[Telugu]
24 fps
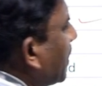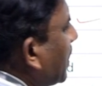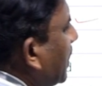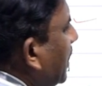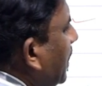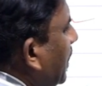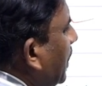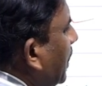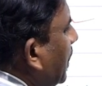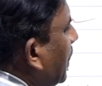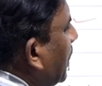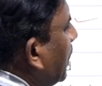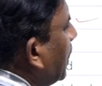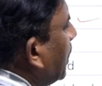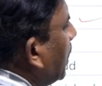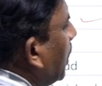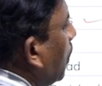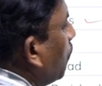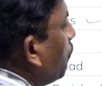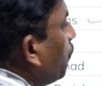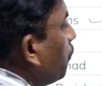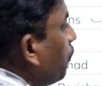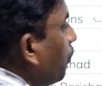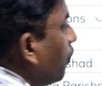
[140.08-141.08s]
వాటిని
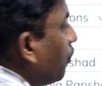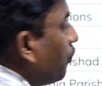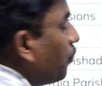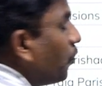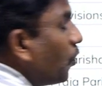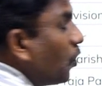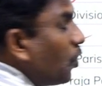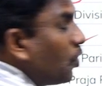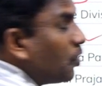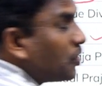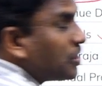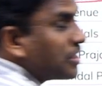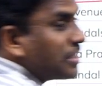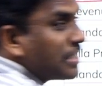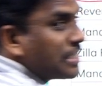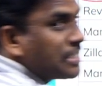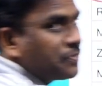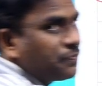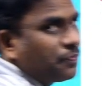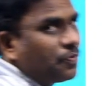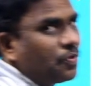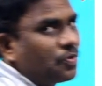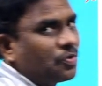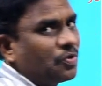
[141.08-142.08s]
ఫోర్
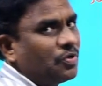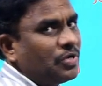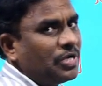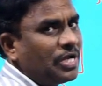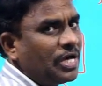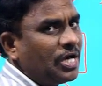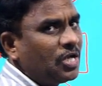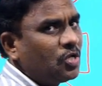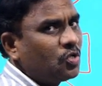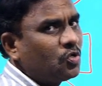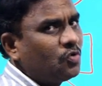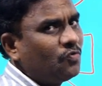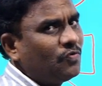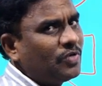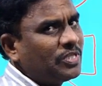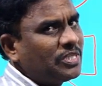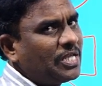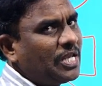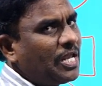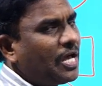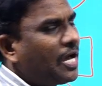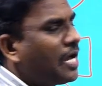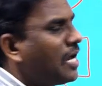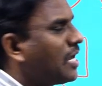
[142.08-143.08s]
సిక్స్ ఫోర్ నాలుగు
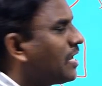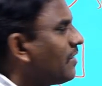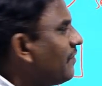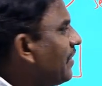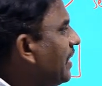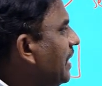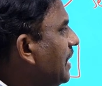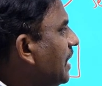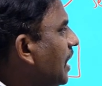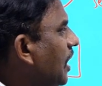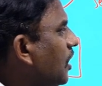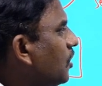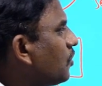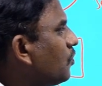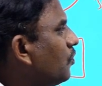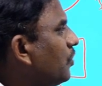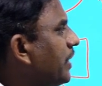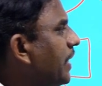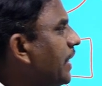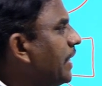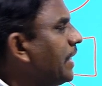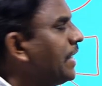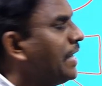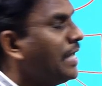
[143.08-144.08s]
వందల అరవై నాలుగు
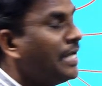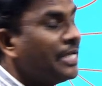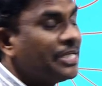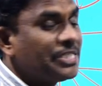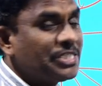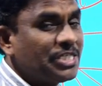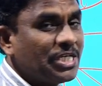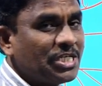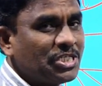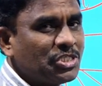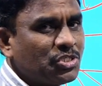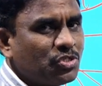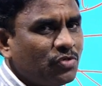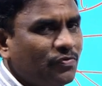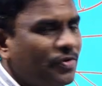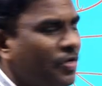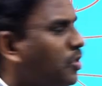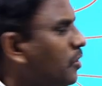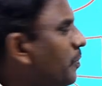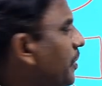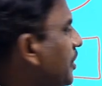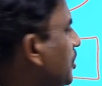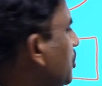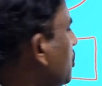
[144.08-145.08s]
ఉంటే సిక్స్
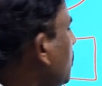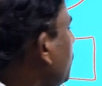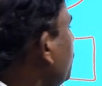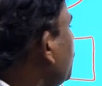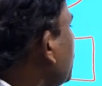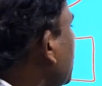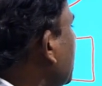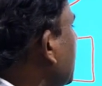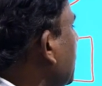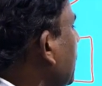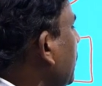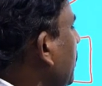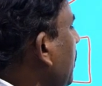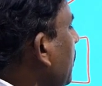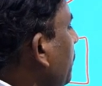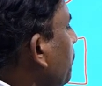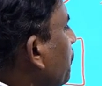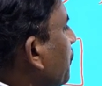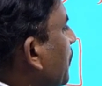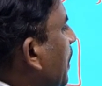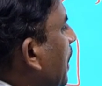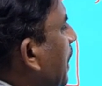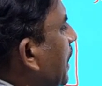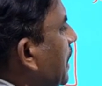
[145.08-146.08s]
ట్వెల్వ్కి పెంచడం జరిగింది
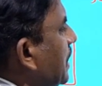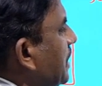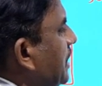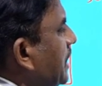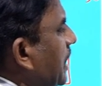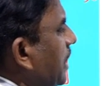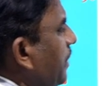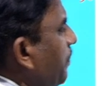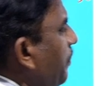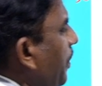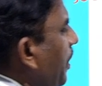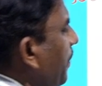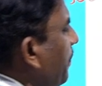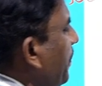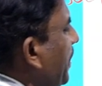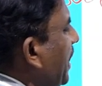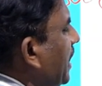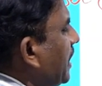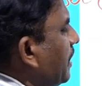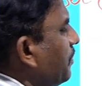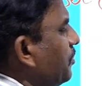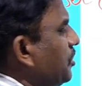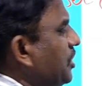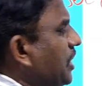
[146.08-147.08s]
జడ్బీపీ
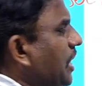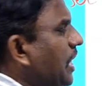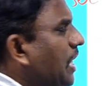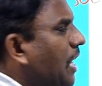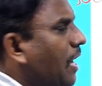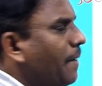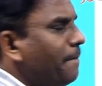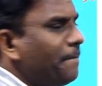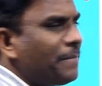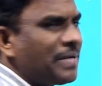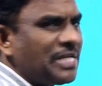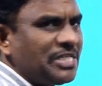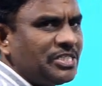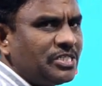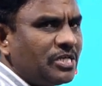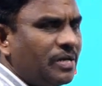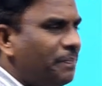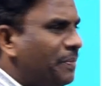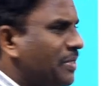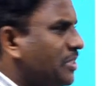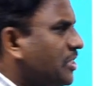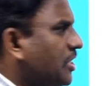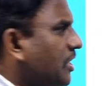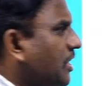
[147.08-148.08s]
అంటాము జిల్లా ప్రజా
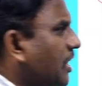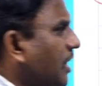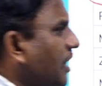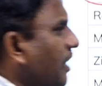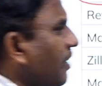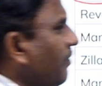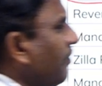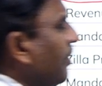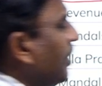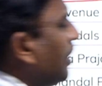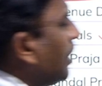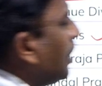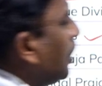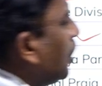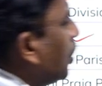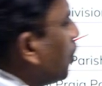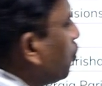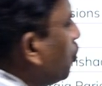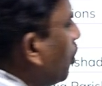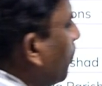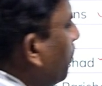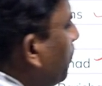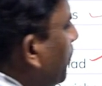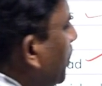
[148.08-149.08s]
పరిషత్ అనేవి
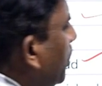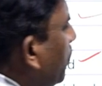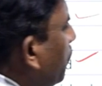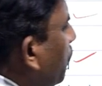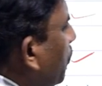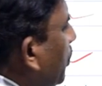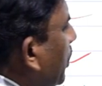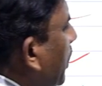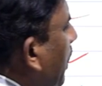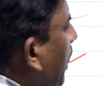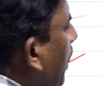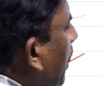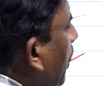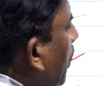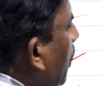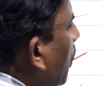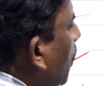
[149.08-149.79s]
తొమ్మిది ఉంటే